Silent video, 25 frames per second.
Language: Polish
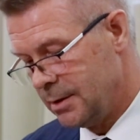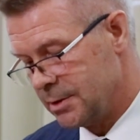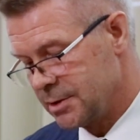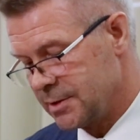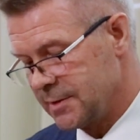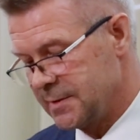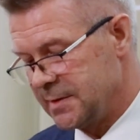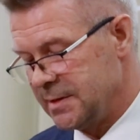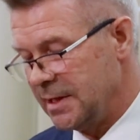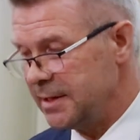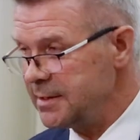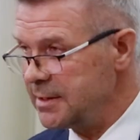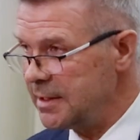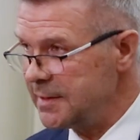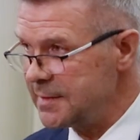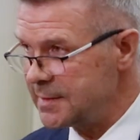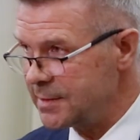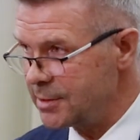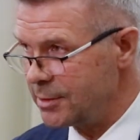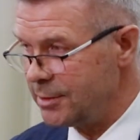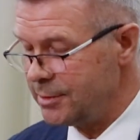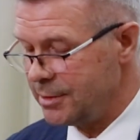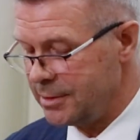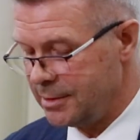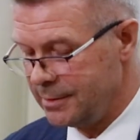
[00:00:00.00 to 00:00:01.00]
że z jednej
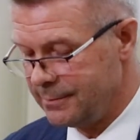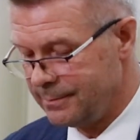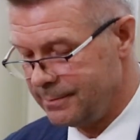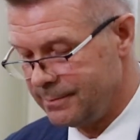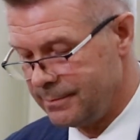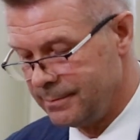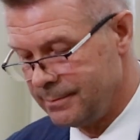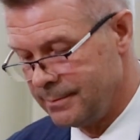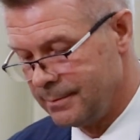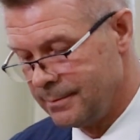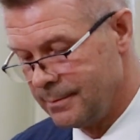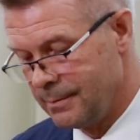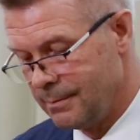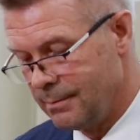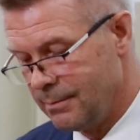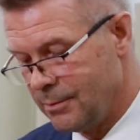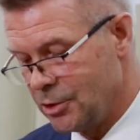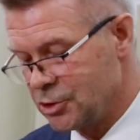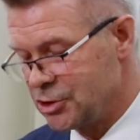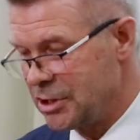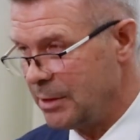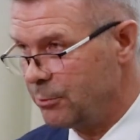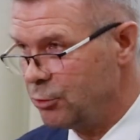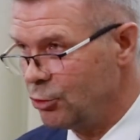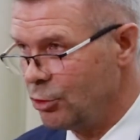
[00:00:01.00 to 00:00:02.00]
strony
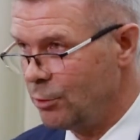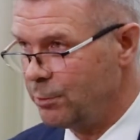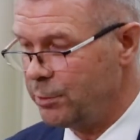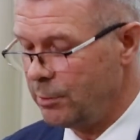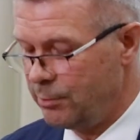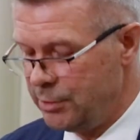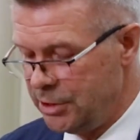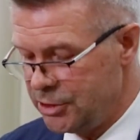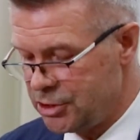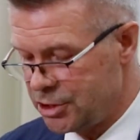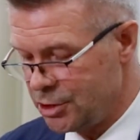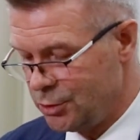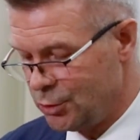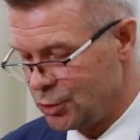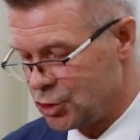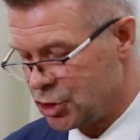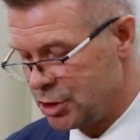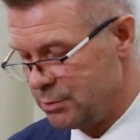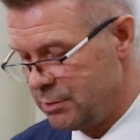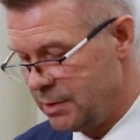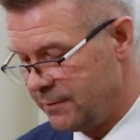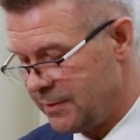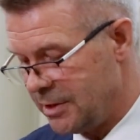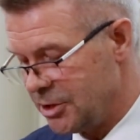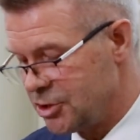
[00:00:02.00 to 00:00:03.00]
można było publicznie
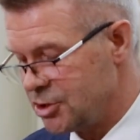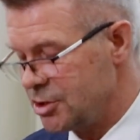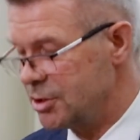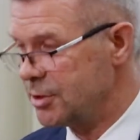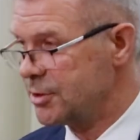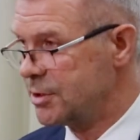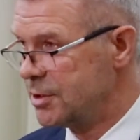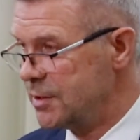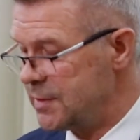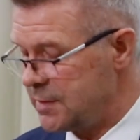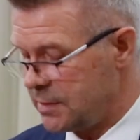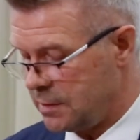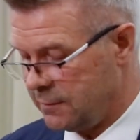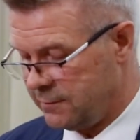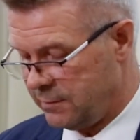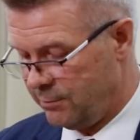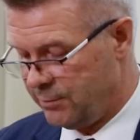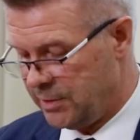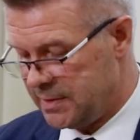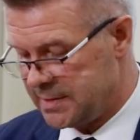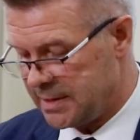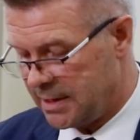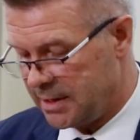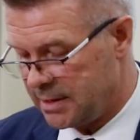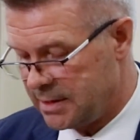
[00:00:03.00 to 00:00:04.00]
utrzymywać, że lotnisko w
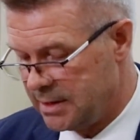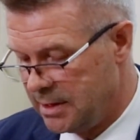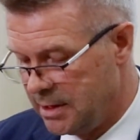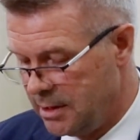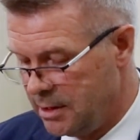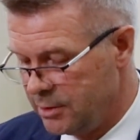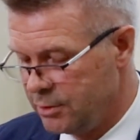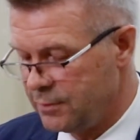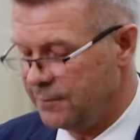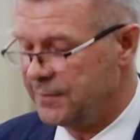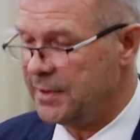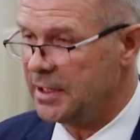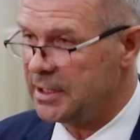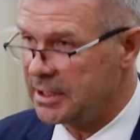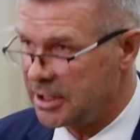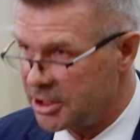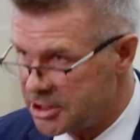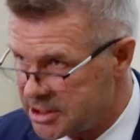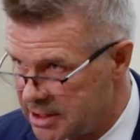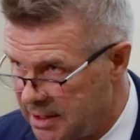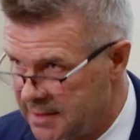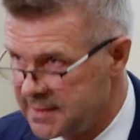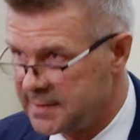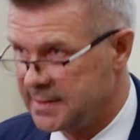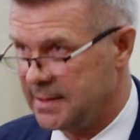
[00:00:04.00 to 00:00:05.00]
Obicach to wielka
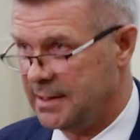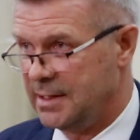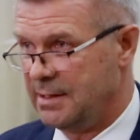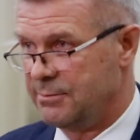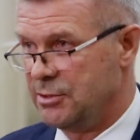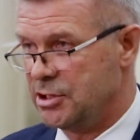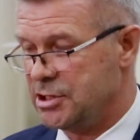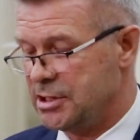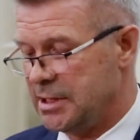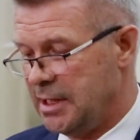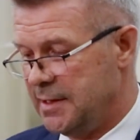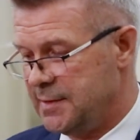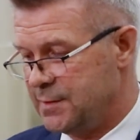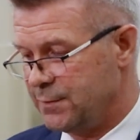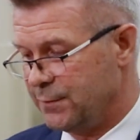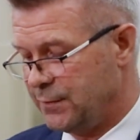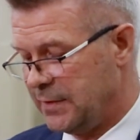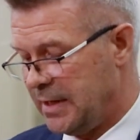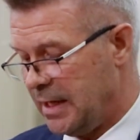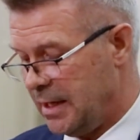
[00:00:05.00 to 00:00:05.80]
szansa dla mieszkańców